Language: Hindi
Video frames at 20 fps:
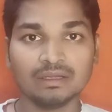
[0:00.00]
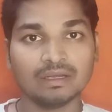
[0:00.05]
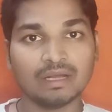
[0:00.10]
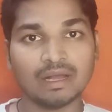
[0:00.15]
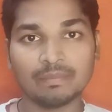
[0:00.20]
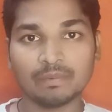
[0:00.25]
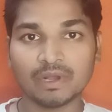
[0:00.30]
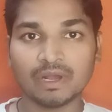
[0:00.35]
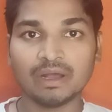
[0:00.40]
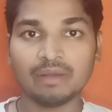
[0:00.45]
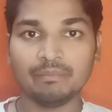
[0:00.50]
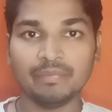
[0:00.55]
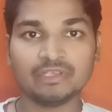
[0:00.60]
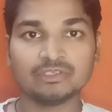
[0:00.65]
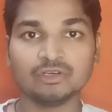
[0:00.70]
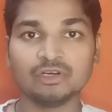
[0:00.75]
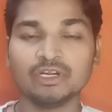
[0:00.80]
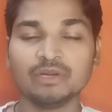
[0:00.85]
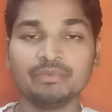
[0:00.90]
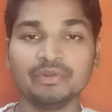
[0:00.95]
आपका
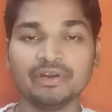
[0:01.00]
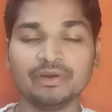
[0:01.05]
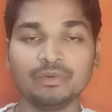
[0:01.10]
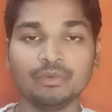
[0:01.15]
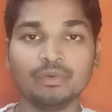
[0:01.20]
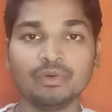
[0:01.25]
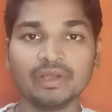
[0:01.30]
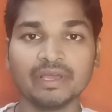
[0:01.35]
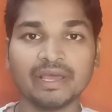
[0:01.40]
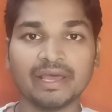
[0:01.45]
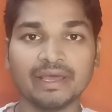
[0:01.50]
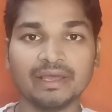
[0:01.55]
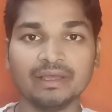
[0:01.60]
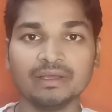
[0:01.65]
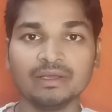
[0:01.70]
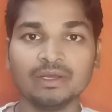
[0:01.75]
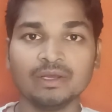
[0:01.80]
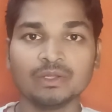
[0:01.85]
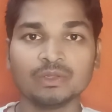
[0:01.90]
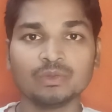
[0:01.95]
मेचोरिटी पीरियड हो गया है
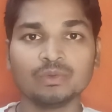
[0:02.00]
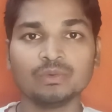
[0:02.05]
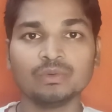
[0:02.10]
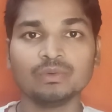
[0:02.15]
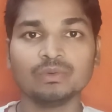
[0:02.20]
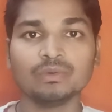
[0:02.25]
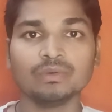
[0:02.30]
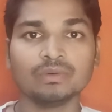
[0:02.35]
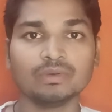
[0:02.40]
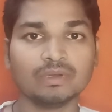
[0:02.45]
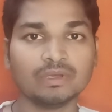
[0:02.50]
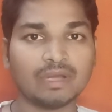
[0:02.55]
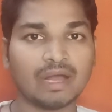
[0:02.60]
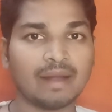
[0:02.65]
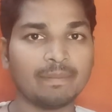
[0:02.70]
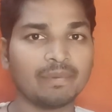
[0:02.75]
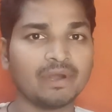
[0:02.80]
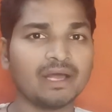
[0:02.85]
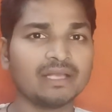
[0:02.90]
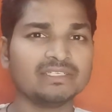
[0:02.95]
तो
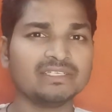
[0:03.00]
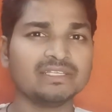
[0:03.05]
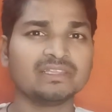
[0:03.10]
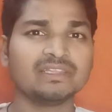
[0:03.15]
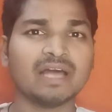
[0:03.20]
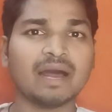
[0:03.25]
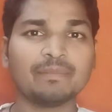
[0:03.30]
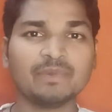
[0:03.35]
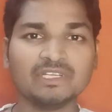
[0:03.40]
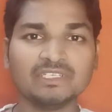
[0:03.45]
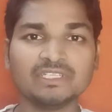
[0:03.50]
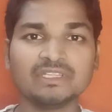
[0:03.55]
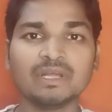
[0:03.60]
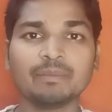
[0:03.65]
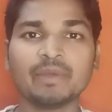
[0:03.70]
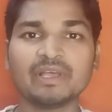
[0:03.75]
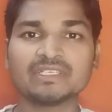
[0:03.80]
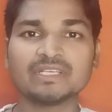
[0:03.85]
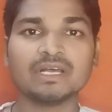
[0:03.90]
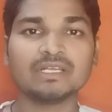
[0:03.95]
आपका जित आपने जितना
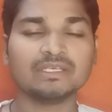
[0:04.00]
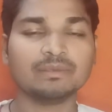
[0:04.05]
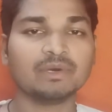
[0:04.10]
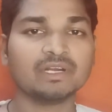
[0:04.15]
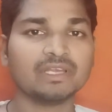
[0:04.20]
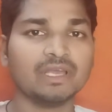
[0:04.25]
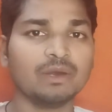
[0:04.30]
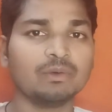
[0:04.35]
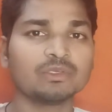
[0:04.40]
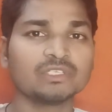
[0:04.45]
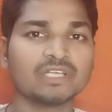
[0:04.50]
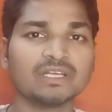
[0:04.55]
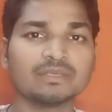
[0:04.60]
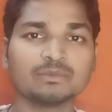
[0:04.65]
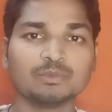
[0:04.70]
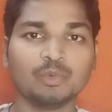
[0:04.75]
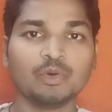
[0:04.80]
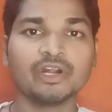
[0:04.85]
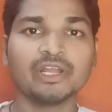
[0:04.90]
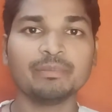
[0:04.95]
पैसा जमा किया है उसका
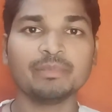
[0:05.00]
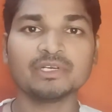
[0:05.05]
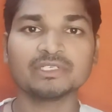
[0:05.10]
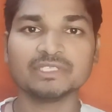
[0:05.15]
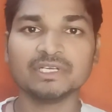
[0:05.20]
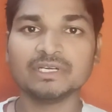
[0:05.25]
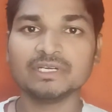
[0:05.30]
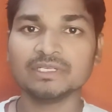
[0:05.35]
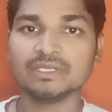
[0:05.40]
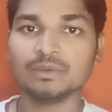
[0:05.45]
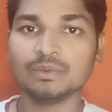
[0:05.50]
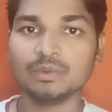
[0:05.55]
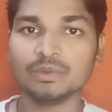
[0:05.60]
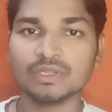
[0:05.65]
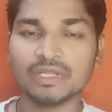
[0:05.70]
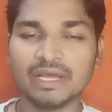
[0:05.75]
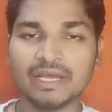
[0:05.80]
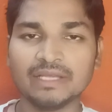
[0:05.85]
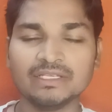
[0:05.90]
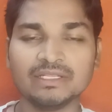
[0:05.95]
फोर्टी परसेंट
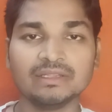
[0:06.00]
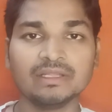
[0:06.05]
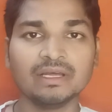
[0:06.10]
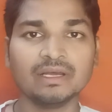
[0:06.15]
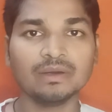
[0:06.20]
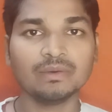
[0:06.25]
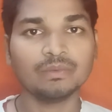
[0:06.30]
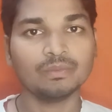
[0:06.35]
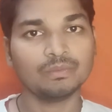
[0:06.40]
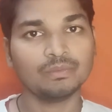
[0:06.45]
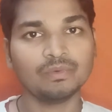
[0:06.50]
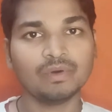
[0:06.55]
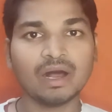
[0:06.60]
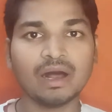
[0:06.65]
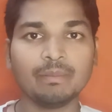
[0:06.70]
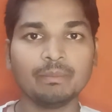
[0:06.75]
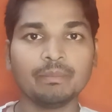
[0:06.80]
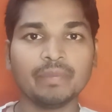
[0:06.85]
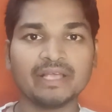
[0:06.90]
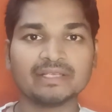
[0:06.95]
होता है जितना वो
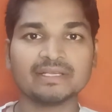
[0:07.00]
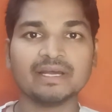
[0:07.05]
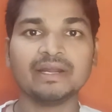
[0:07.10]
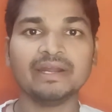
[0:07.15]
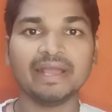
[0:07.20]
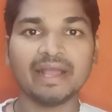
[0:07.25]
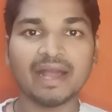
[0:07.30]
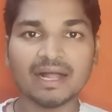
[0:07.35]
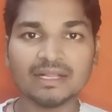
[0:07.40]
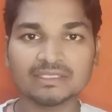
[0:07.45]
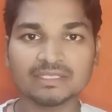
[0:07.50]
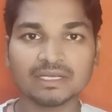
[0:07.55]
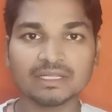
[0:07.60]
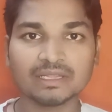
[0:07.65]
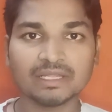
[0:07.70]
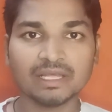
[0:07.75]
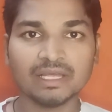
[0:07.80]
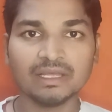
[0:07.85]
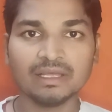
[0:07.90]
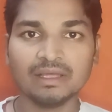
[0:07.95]
आप पैसा निकाल
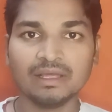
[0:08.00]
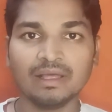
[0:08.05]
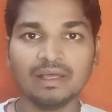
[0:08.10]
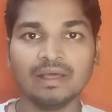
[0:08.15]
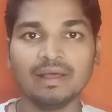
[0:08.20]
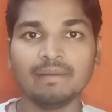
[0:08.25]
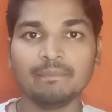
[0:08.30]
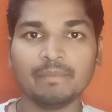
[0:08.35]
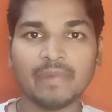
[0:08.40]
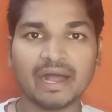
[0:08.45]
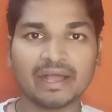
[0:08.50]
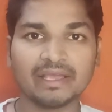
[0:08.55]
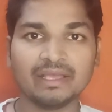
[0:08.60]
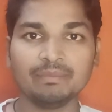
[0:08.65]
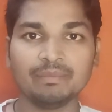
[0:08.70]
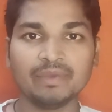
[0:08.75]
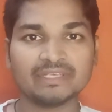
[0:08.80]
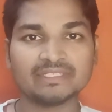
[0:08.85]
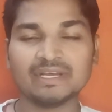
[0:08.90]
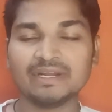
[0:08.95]
सकते हैं बाकी
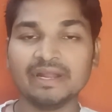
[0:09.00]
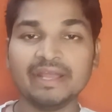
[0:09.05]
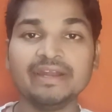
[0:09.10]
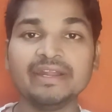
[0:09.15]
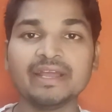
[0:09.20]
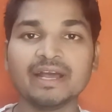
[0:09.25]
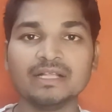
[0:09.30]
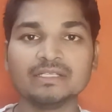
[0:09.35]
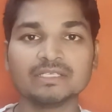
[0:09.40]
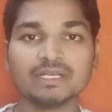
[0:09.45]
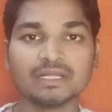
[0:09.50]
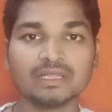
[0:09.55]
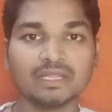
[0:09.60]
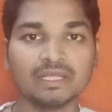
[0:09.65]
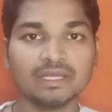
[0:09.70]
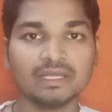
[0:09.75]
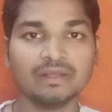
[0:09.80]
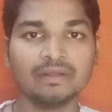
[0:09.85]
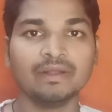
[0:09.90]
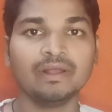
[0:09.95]
पैसा नहीं निकाल सकते
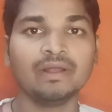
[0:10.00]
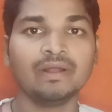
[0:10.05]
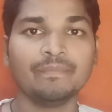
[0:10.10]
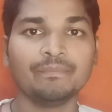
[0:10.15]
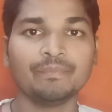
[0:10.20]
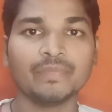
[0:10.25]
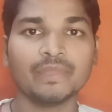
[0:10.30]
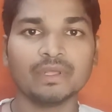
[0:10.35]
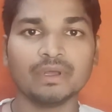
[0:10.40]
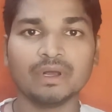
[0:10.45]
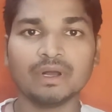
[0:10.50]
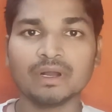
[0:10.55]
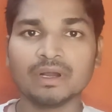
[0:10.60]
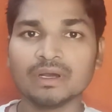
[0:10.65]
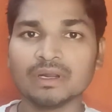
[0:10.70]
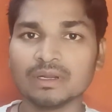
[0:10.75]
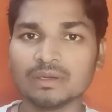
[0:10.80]
हैं अगर